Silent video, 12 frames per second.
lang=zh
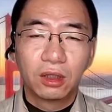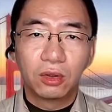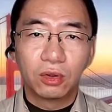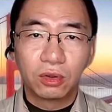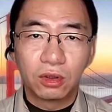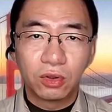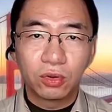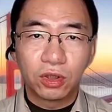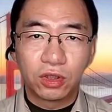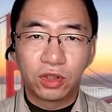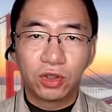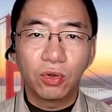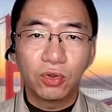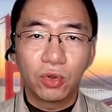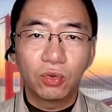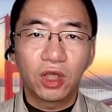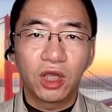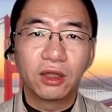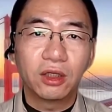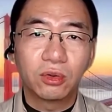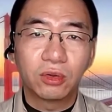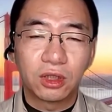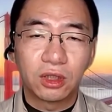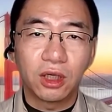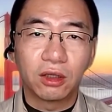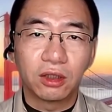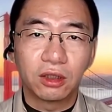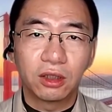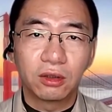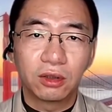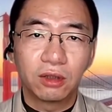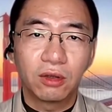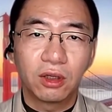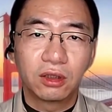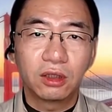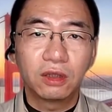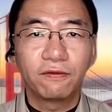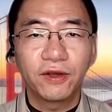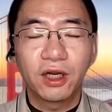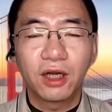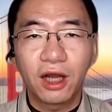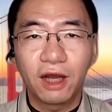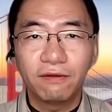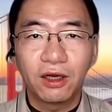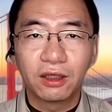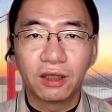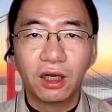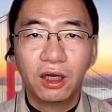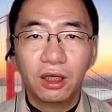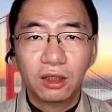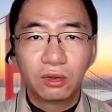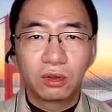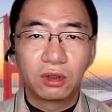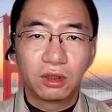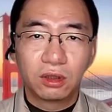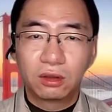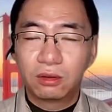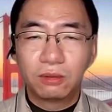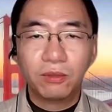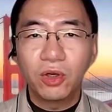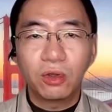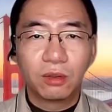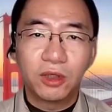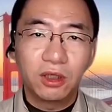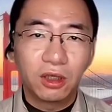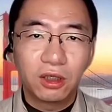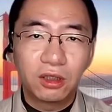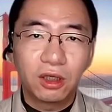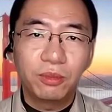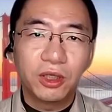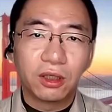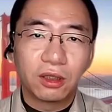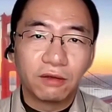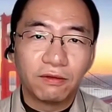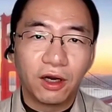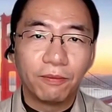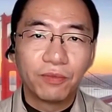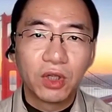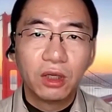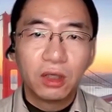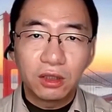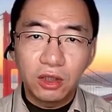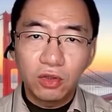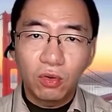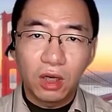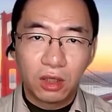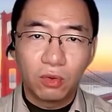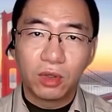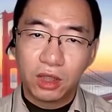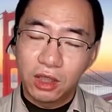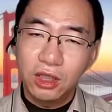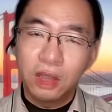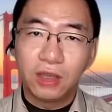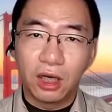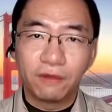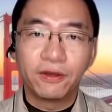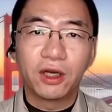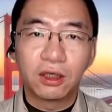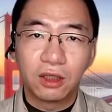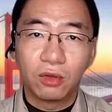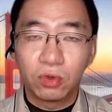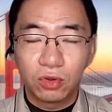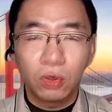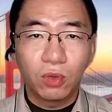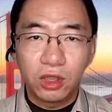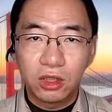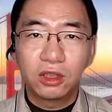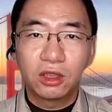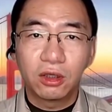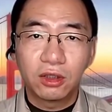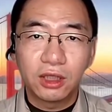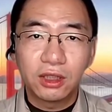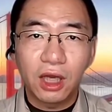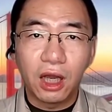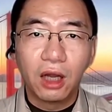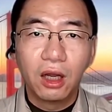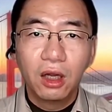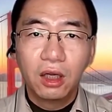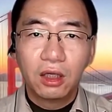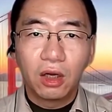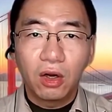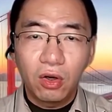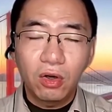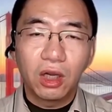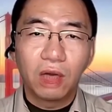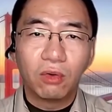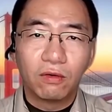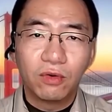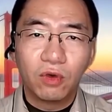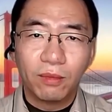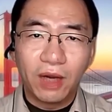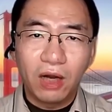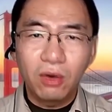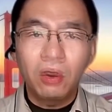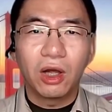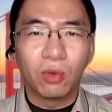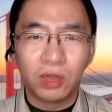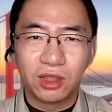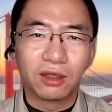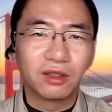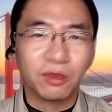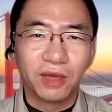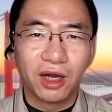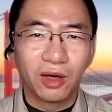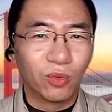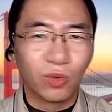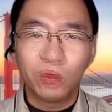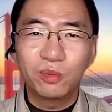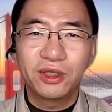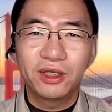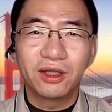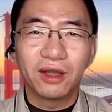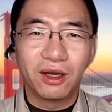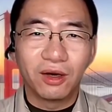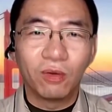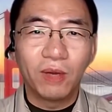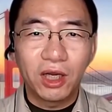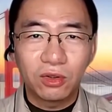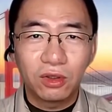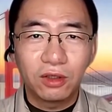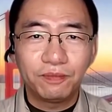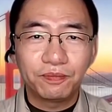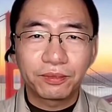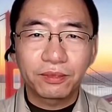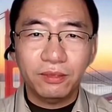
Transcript: 那种又是石油油田的这种洗澡的这种情况，其实是非常开放的。就是没有什么任何遮蔽的地方。那这句话给我的印象非常深，所以我一直记到现在。然后后来我问我妈，后来我洗澡怎么样了？我都不记得了。我妈说，